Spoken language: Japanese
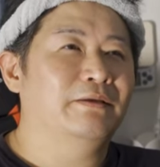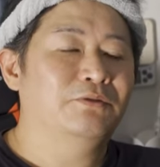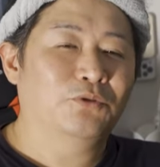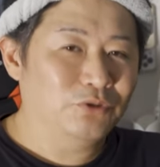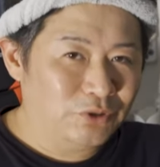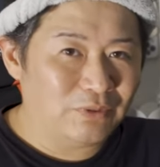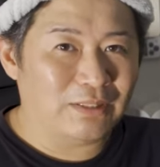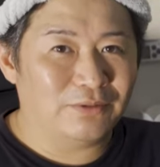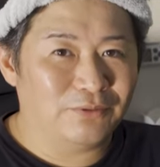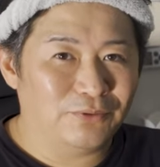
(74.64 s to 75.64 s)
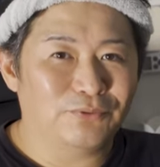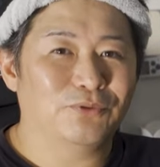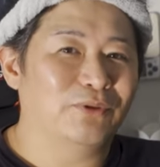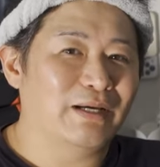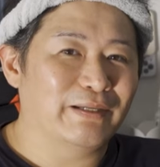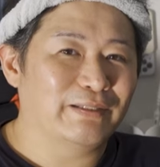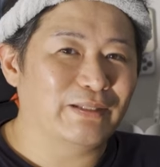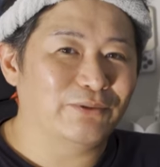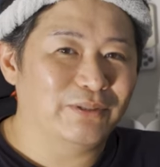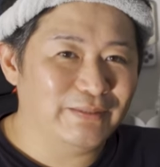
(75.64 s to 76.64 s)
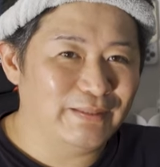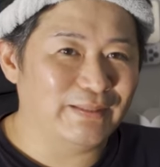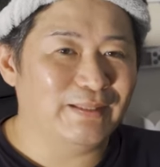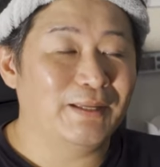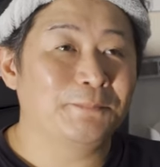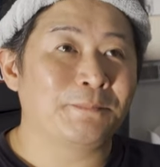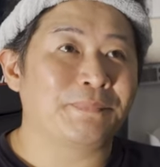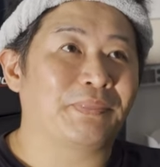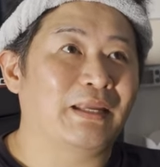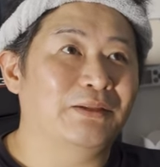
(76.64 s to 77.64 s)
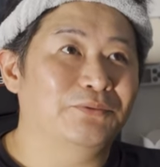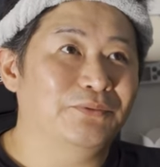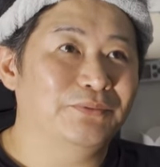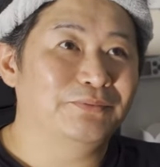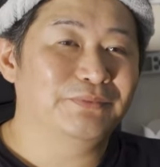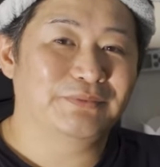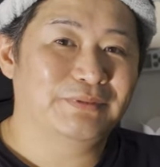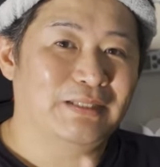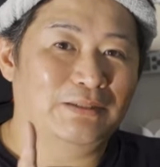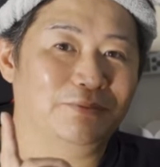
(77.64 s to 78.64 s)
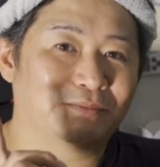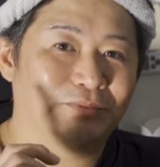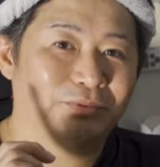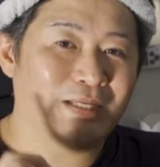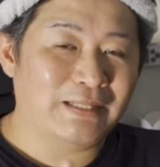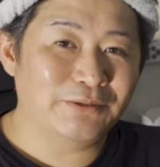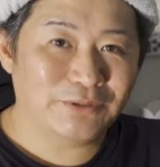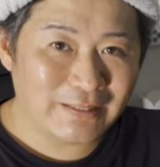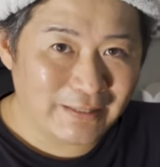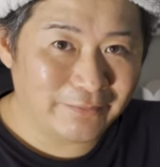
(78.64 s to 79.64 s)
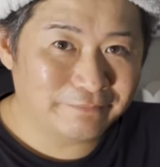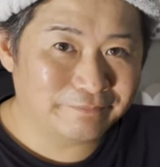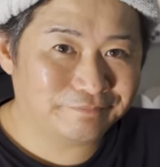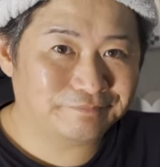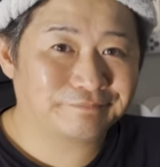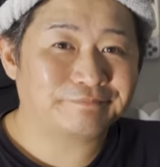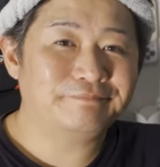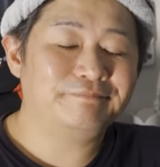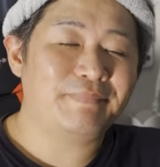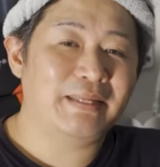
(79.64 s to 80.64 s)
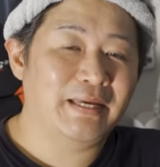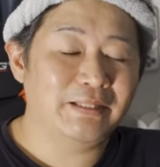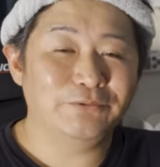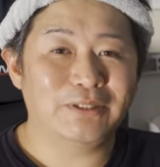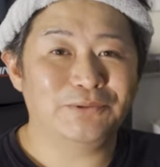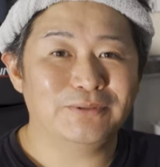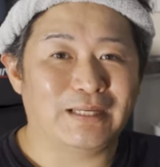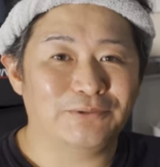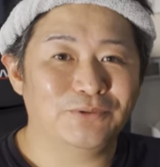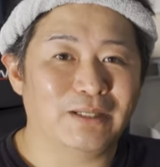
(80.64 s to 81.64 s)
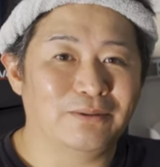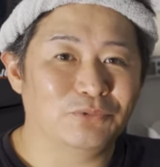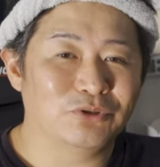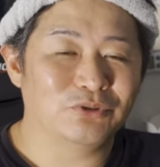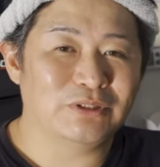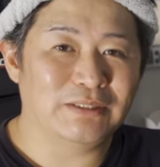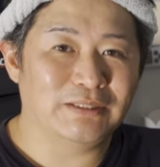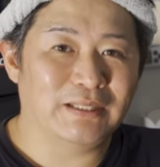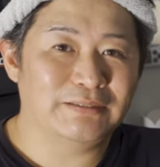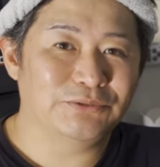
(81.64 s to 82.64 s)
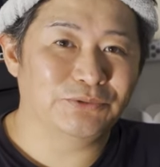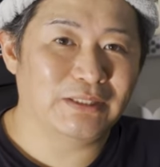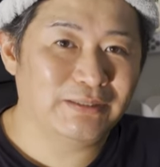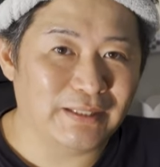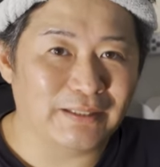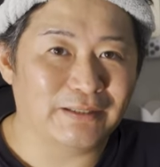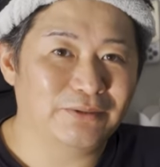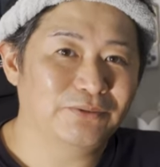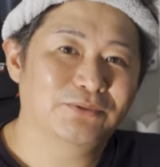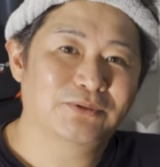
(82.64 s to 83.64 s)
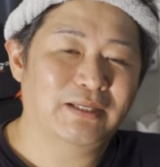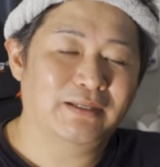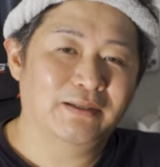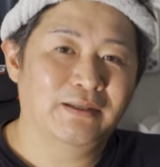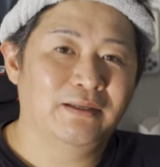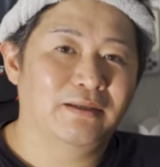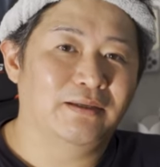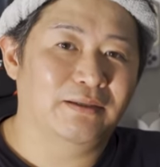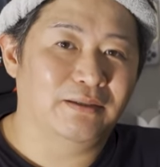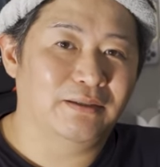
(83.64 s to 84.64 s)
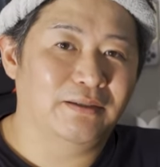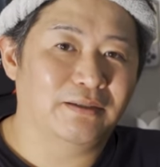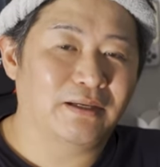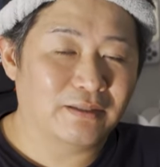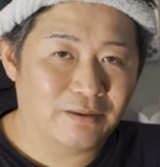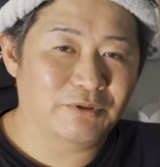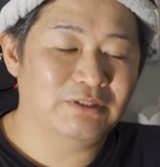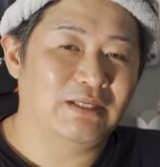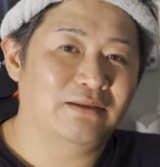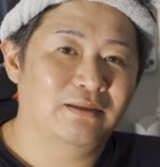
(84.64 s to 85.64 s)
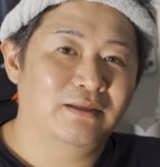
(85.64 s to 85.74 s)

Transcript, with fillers: どうしようかということを考えた時にあのあの屋根裏ね屋根裏をなんとか物置に改造できないかということで、えー、考えました。